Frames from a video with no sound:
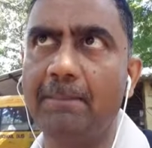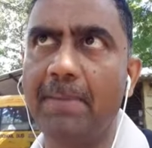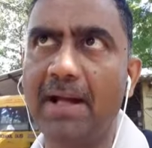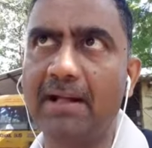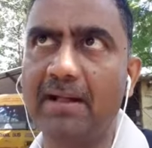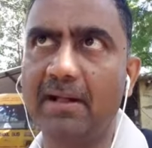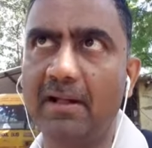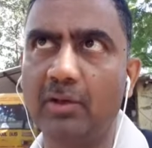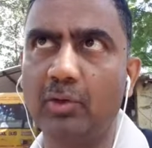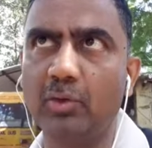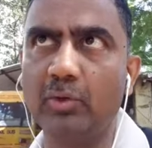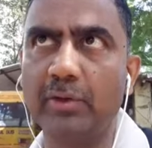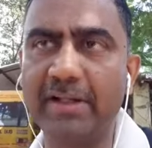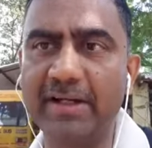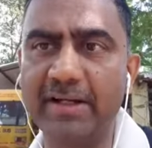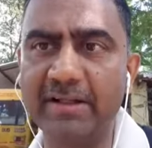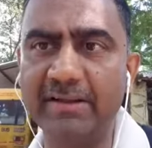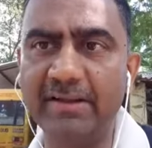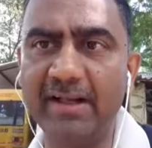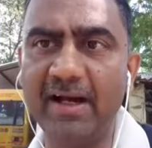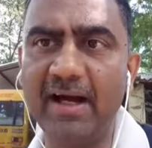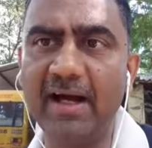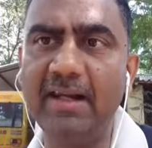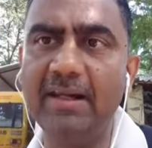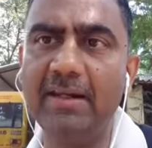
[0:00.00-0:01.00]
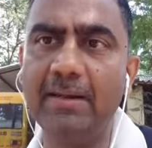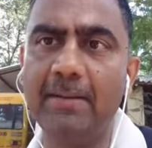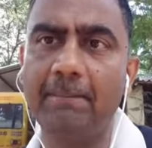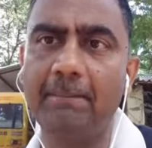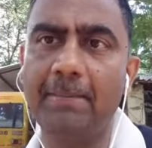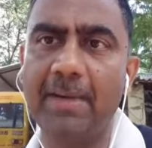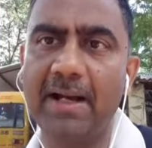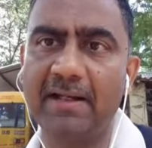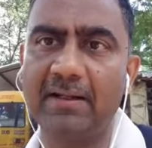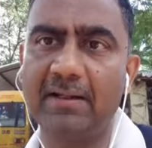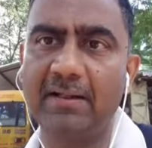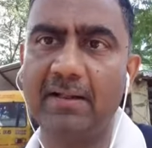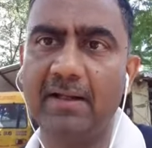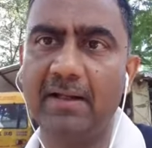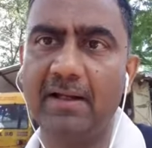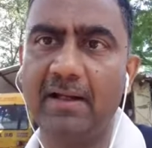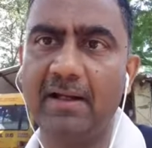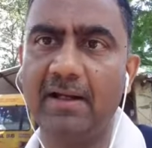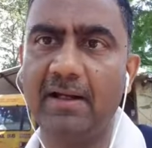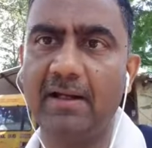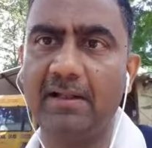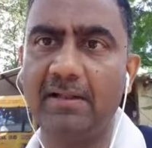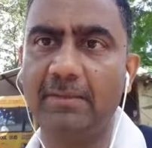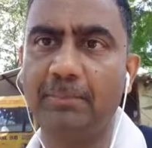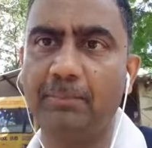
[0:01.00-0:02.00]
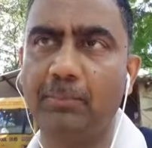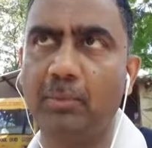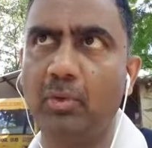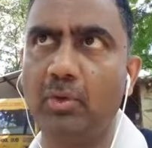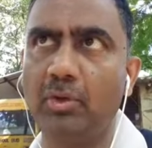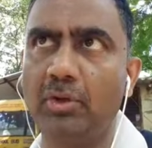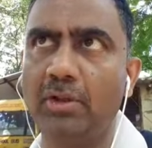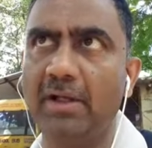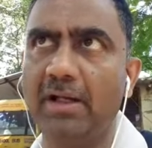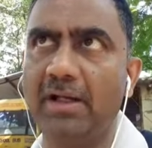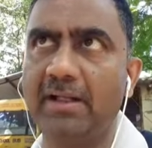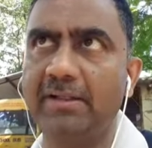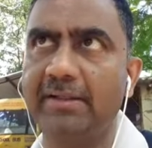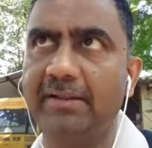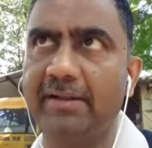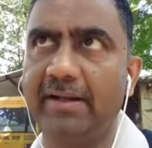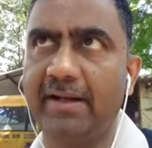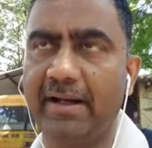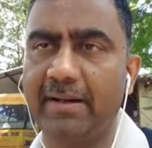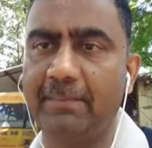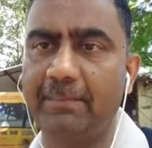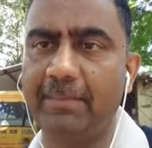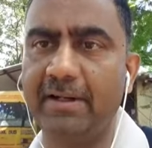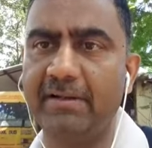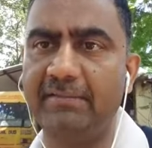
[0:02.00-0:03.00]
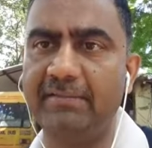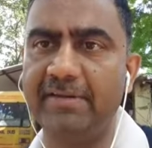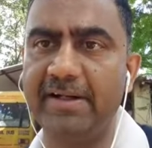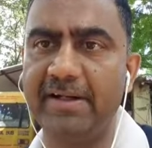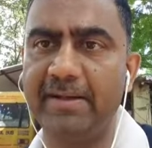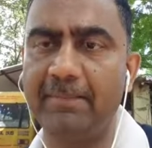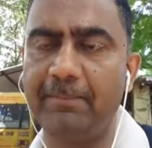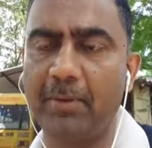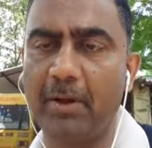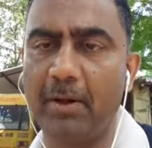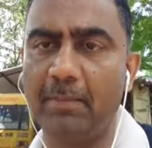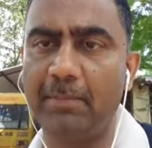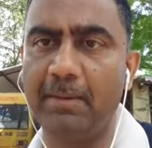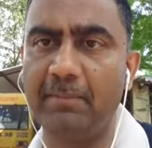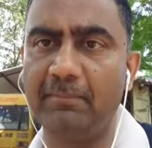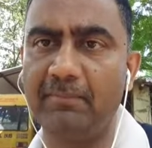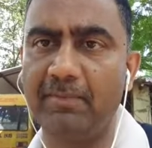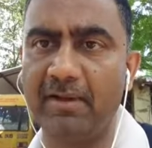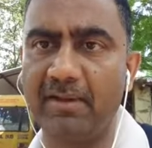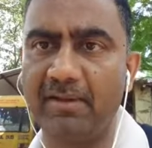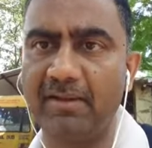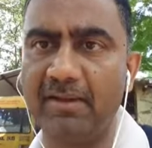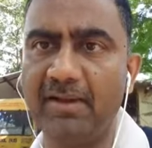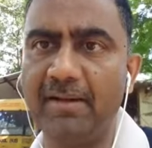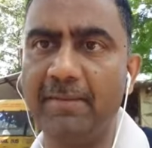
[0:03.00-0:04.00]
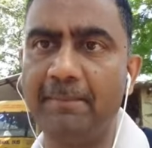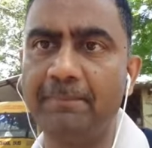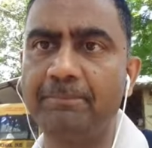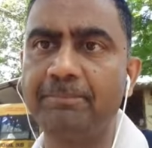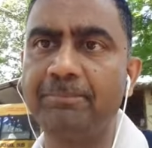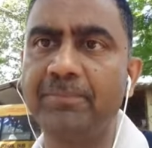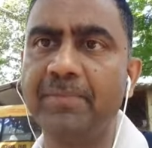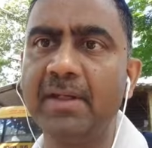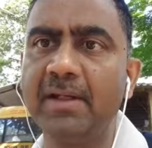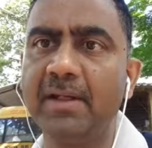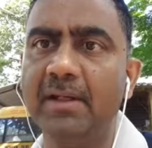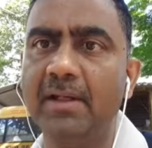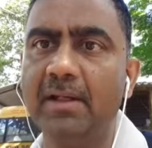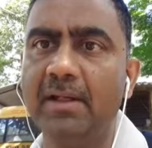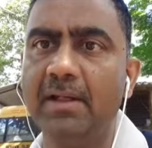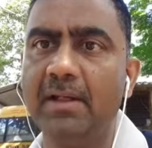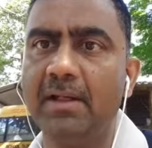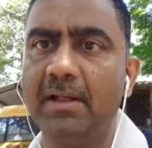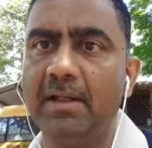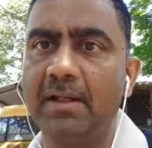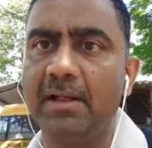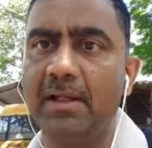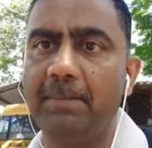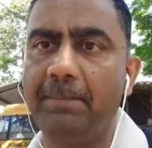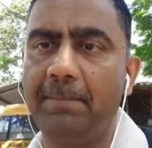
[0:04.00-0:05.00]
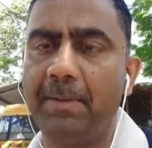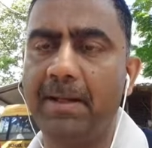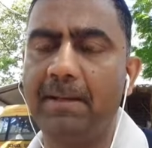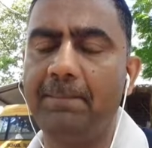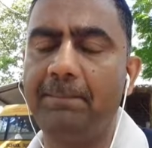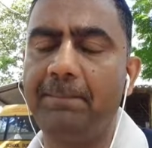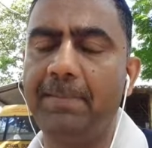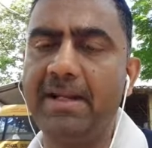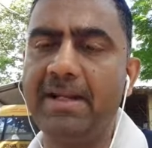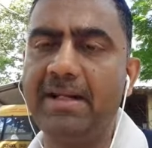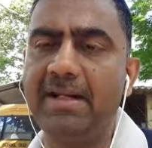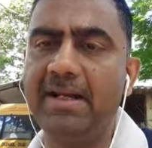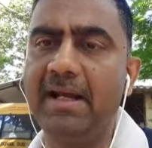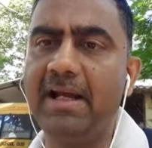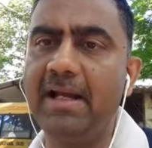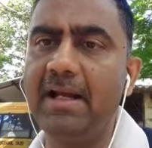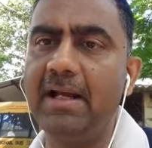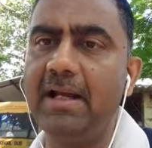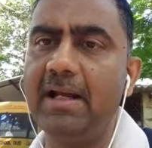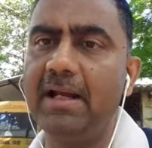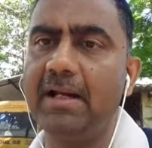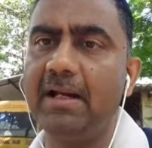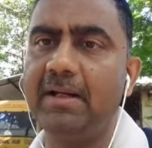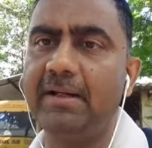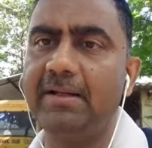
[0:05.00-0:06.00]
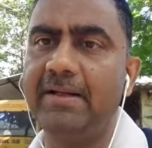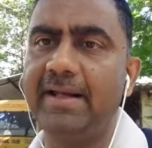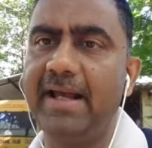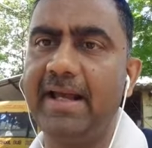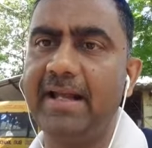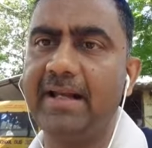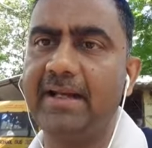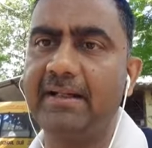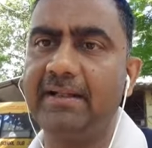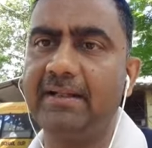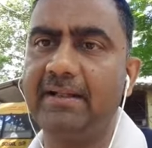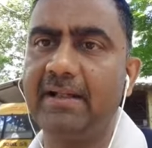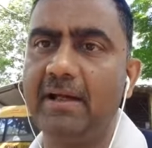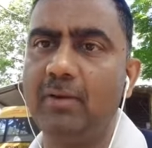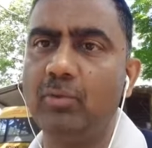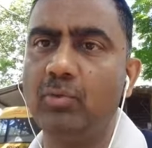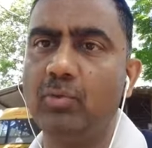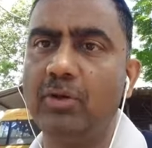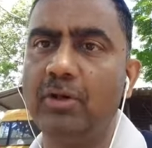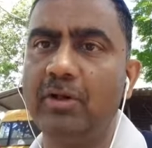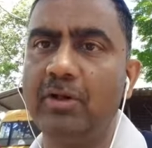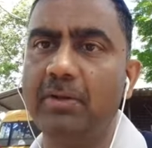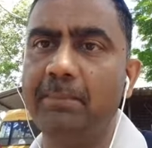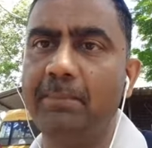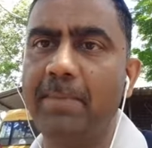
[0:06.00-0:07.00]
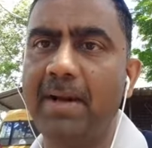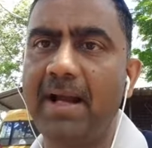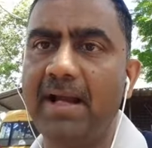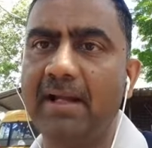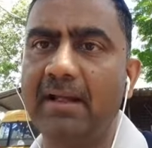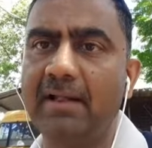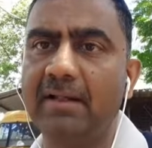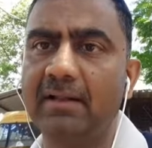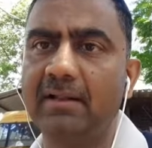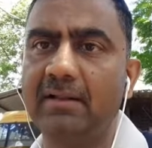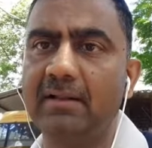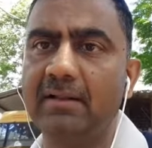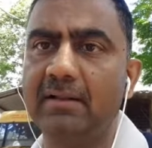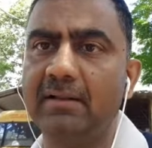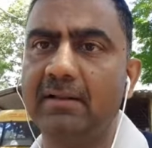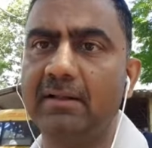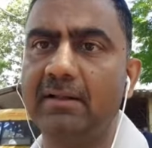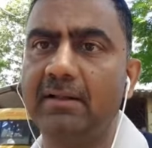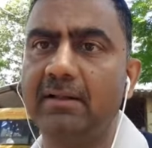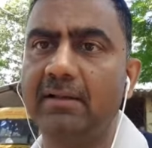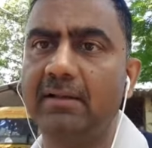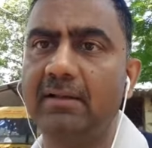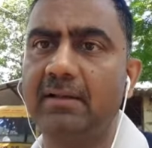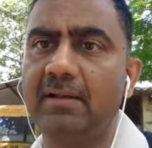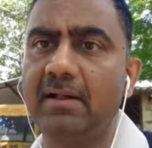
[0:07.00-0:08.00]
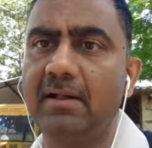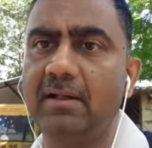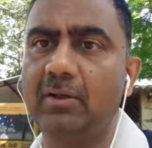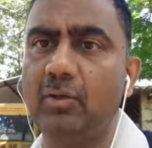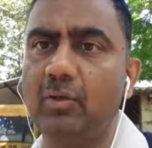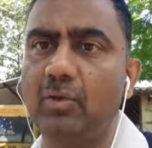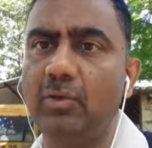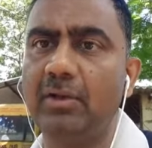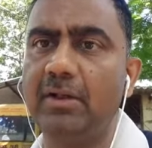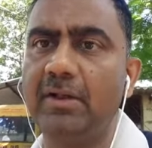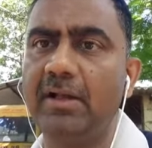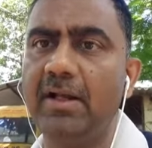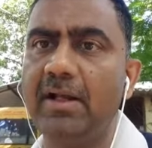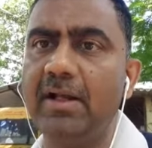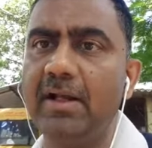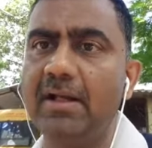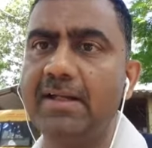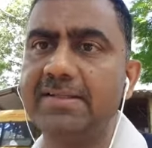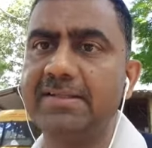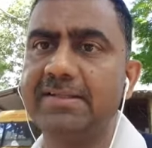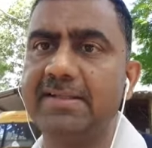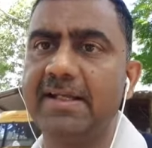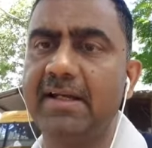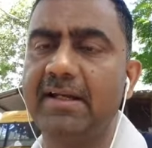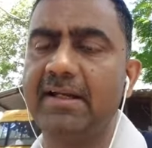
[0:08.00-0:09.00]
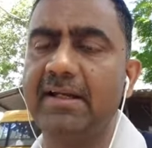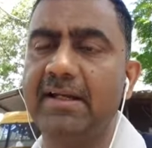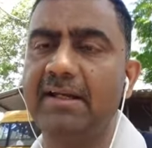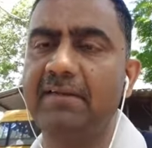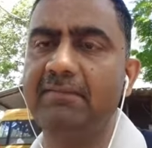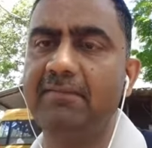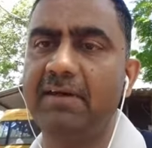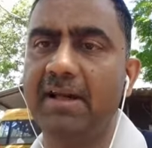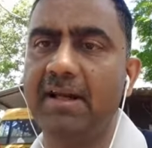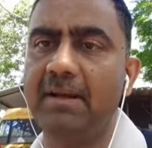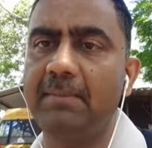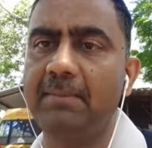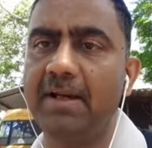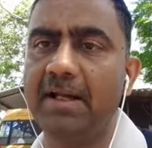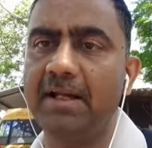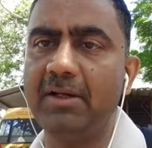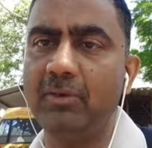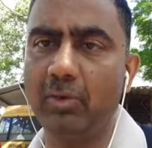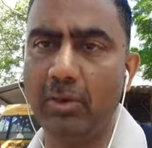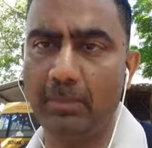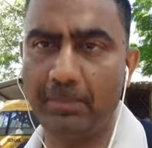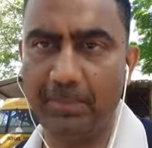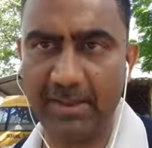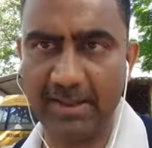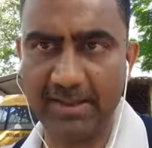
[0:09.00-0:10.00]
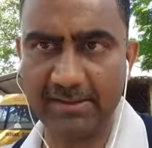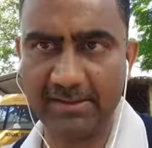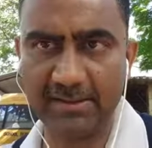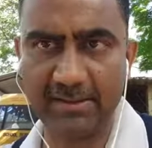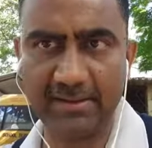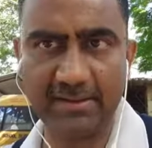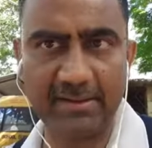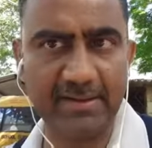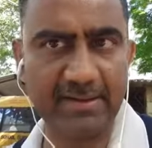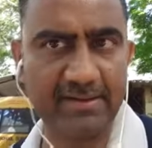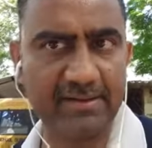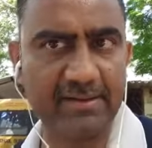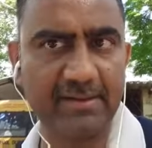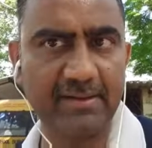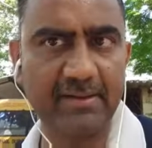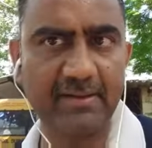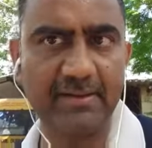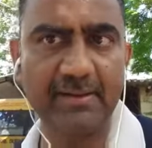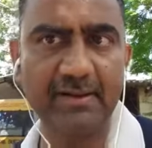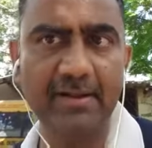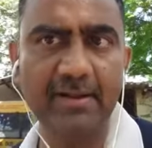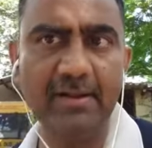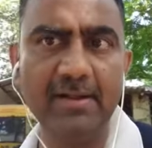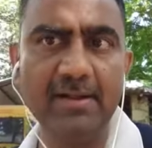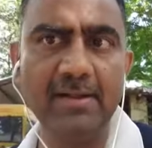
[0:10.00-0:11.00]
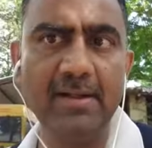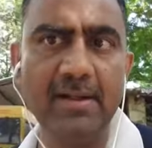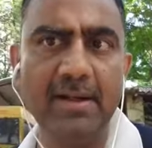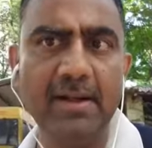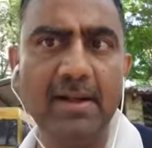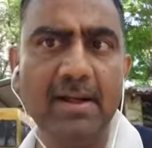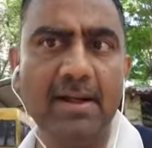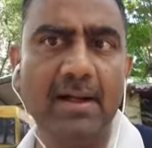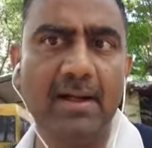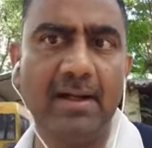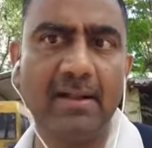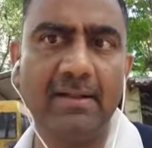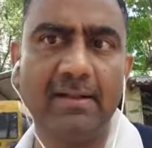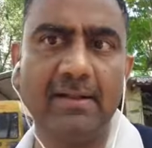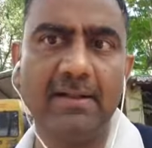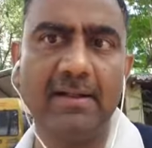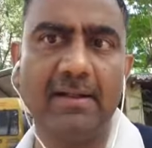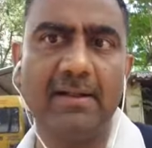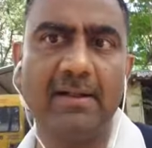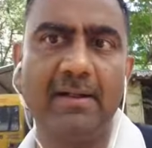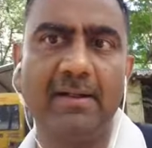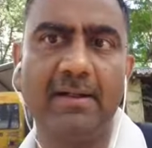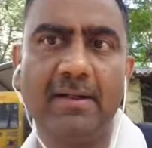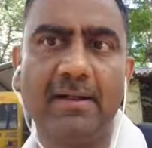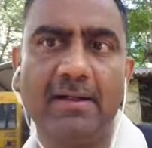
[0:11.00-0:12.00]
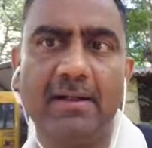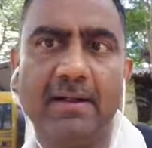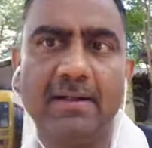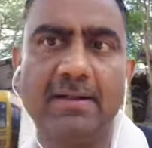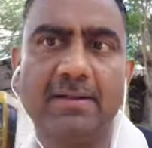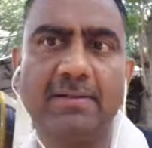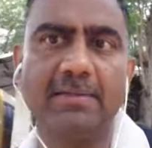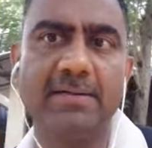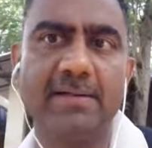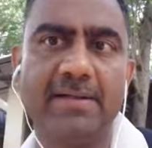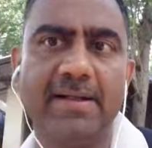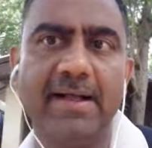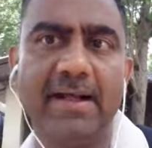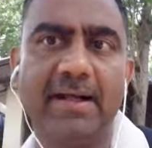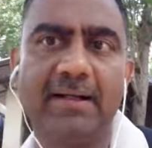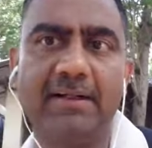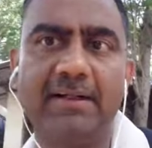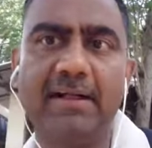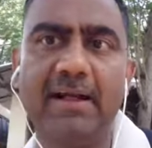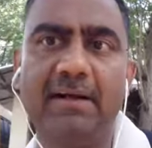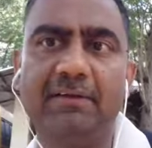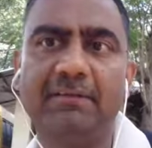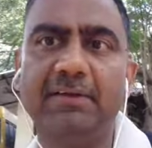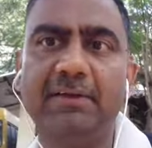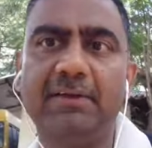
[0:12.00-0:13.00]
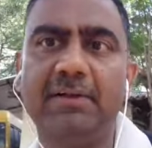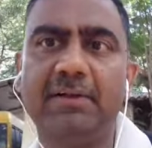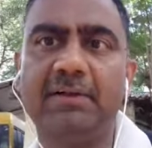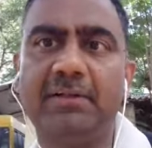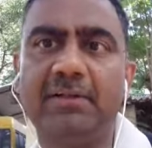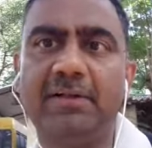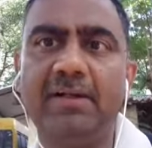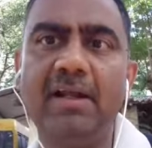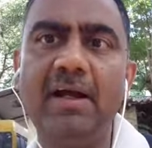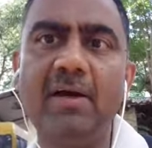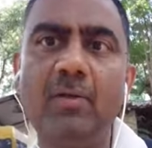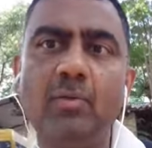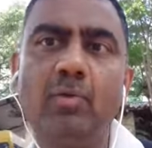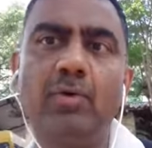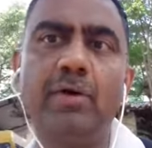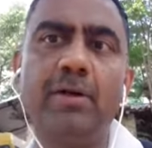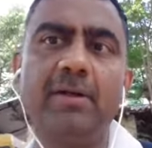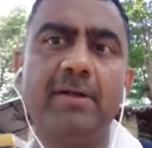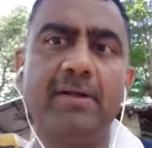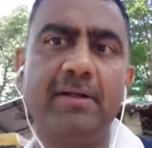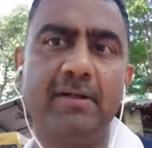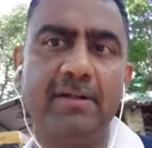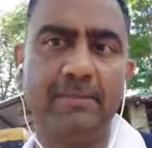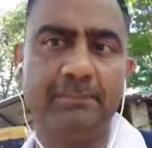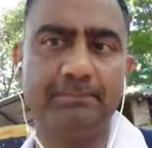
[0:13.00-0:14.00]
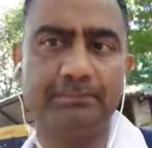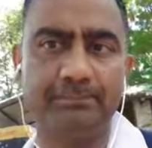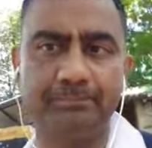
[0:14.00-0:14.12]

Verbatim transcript: பேங்க் அக்கௌண்ட் இருந்தால் பேங்க்கில் அதை போட்டு அதை ட்ராக் பண்ண வேண்டிய ப்ராப்ளம் வருது இப்போ எப்படின்னா டைரெக்டாக உங்களுக்கு பேங்க் அக்கௌண்ட்டில் சேலரி வர மாதிரி ஒரு பிரயத்தனம் நடந்துட்டுருக்கு அந்த டைரெக்டாக வந்துடுதுன்னா உங்களுக்கு